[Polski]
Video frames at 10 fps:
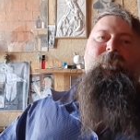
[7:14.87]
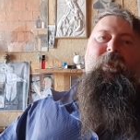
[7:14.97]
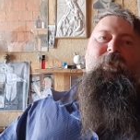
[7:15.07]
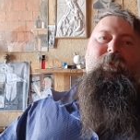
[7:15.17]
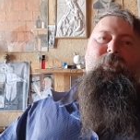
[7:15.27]

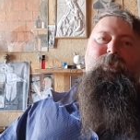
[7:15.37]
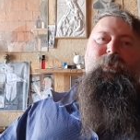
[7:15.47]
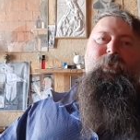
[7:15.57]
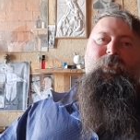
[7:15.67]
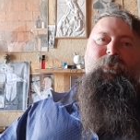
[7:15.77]
e, ludzi
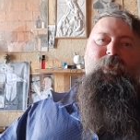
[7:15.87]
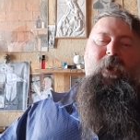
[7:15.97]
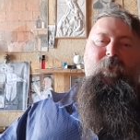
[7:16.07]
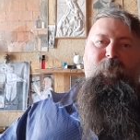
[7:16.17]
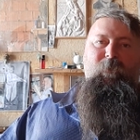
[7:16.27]
do
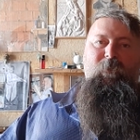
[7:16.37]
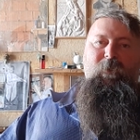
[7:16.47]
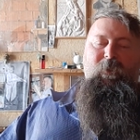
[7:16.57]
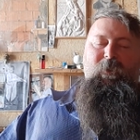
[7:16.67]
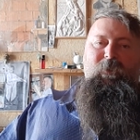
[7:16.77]
odszczału,
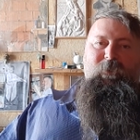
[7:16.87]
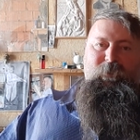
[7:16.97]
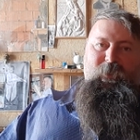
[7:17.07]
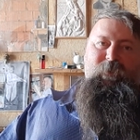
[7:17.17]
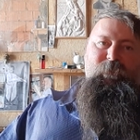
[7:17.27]
e,
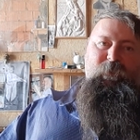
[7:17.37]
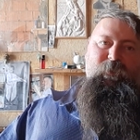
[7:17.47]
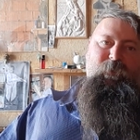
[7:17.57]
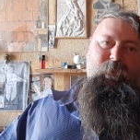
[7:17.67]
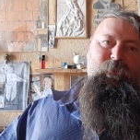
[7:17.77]
tak
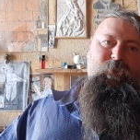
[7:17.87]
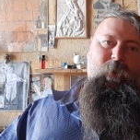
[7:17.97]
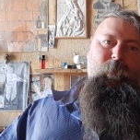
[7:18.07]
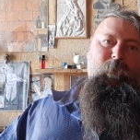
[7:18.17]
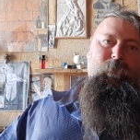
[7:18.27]
zwanego
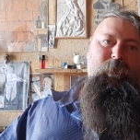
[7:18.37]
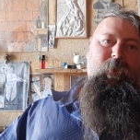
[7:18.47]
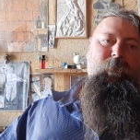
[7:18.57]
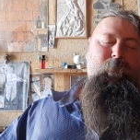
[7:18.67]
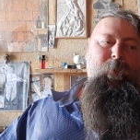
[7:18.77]
odszczału, to
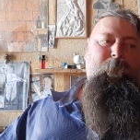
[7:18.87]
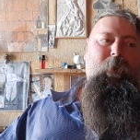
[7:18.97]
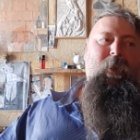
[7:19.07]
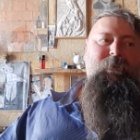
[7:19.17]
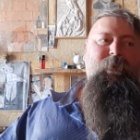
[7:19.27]
my
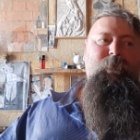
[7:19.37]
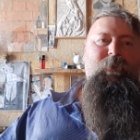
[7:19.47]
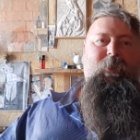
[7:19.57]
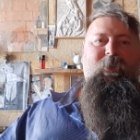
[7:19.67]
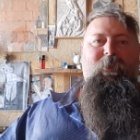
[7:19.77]
Polacy już
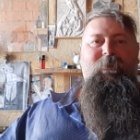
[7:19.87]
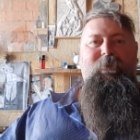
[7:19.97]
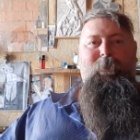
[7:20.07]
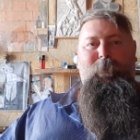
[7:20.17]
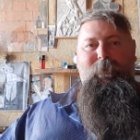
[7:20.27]
takich list
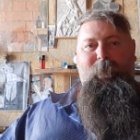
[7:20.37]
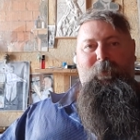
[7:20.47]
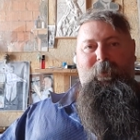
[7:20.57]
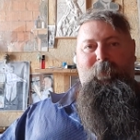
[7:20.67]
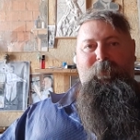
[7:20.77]
nie
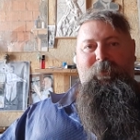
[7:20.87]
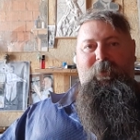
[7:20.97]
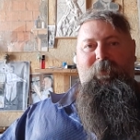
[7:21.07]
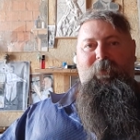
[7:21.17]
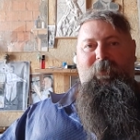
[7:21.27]
możemy robić,
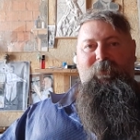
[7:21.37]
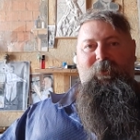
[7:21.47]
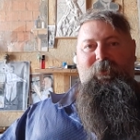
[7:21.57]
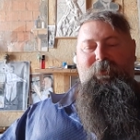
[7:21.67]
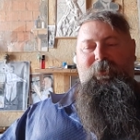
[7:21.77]
kogo
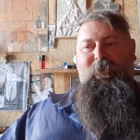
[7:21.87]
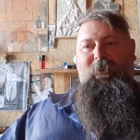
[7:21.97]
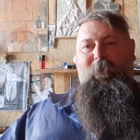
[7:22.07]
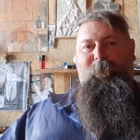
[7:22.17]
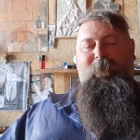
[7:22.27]
rozliczyć.
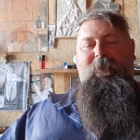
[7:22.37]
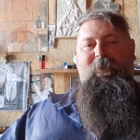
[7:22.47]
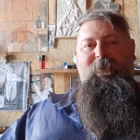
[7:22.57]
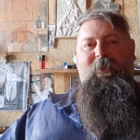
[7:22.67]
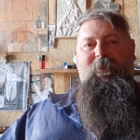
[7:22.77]
No,
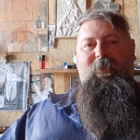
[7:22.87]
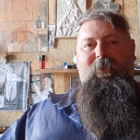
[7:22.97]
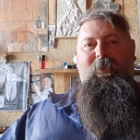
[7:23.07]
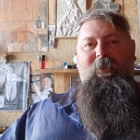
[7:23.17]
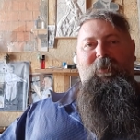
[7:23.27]

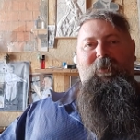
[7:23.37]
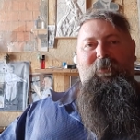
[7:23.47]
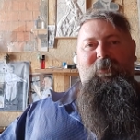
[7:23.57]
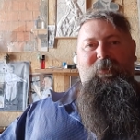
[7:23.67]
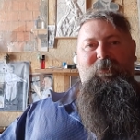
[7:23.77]
niestety,
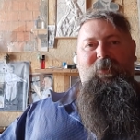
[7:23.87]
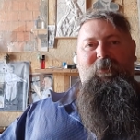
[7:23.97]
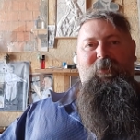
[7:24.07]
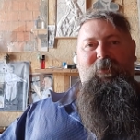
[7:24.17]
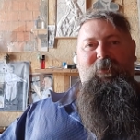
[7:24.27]

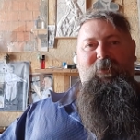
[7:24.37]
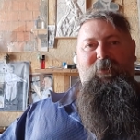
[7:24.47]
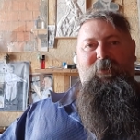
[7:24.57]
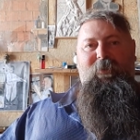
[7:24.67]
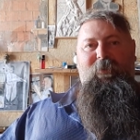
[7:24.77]
niestety
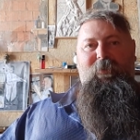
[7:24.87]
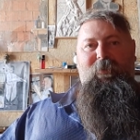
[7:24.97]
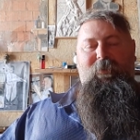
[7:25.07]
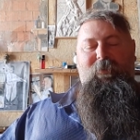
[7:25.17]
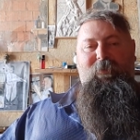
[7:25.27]

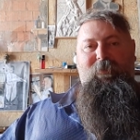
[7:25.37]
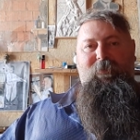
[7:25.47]
yy,